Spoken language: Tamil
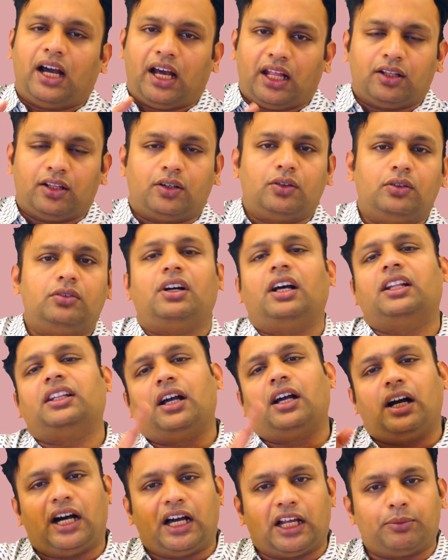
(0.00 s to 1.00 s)
அதுக்கும்
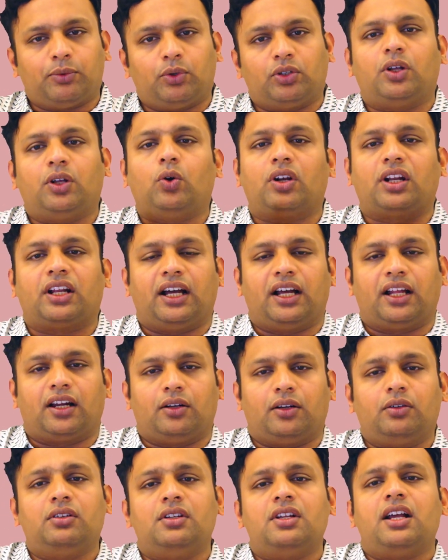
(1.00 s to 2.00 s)
அந்த ஹார்மோன் தான் ஒரு
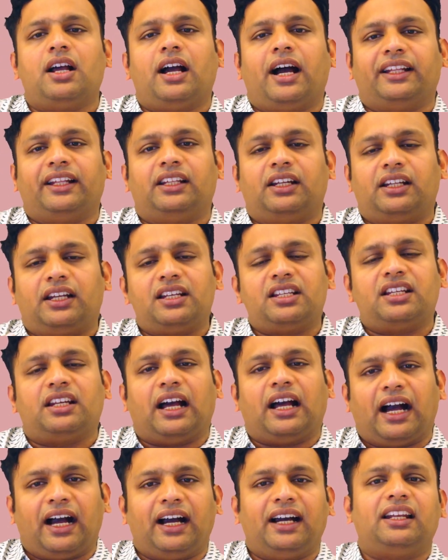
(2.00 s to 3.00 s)
காரணம் அது
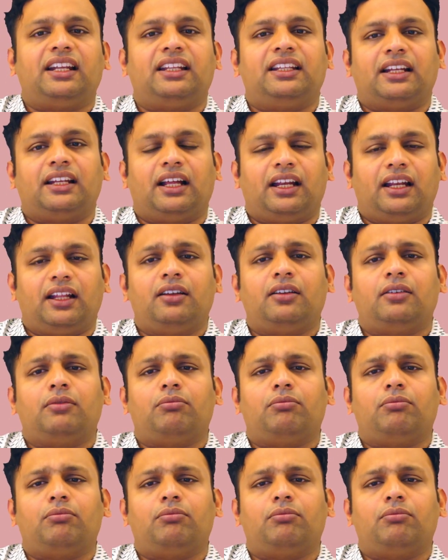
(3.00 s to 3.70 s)
ரிட்டன்ஷன் ஆகிறதுனால